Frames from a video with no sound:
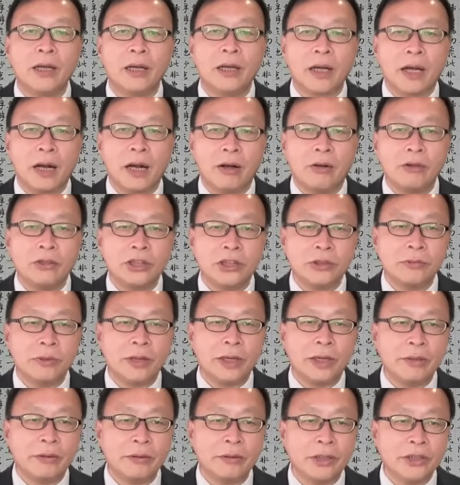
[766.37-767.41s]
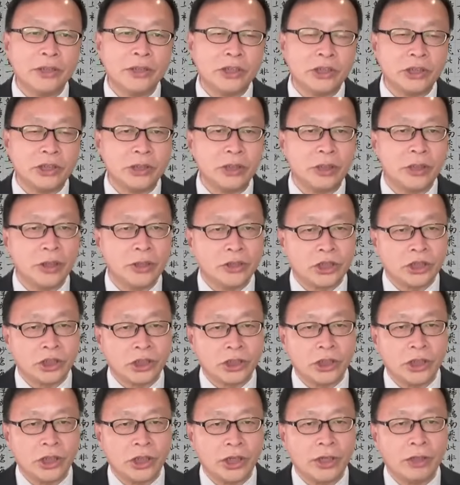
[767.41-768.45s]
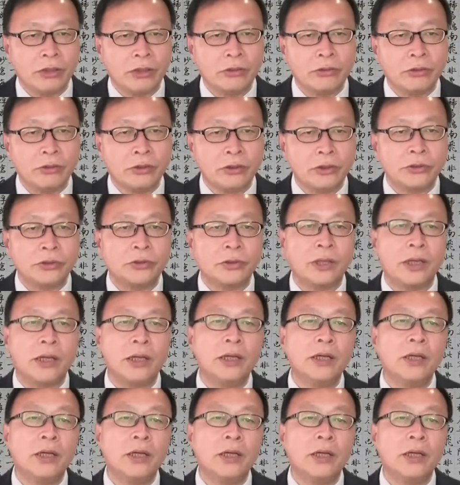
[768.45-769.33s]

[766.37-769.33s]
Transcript: 高级委员起，七年过去了，